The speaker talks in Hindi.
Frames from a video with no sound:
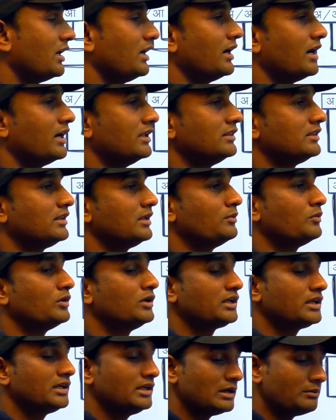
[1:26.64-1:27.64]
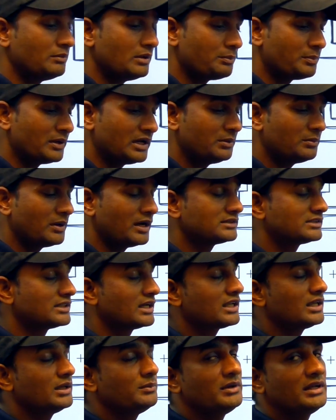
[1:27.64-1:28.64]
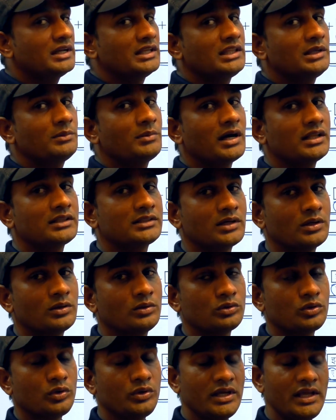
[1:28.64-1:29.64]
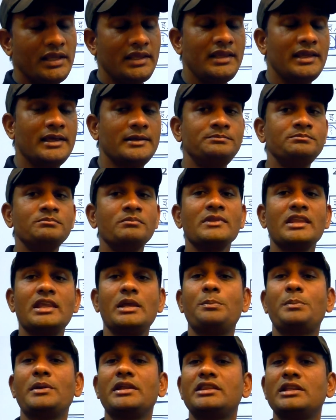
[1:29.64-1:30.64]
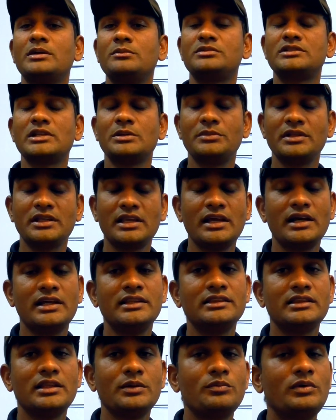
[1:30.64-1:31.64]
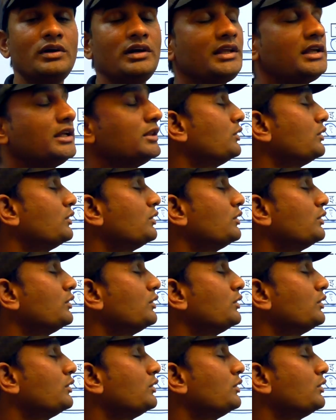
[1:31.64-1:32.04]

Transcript: के अंतिम वर्ण की या मैं परिभाषा की भी यदि बात करूं तो यही है कि प्रथम शब्द के अंतिम वर्ण की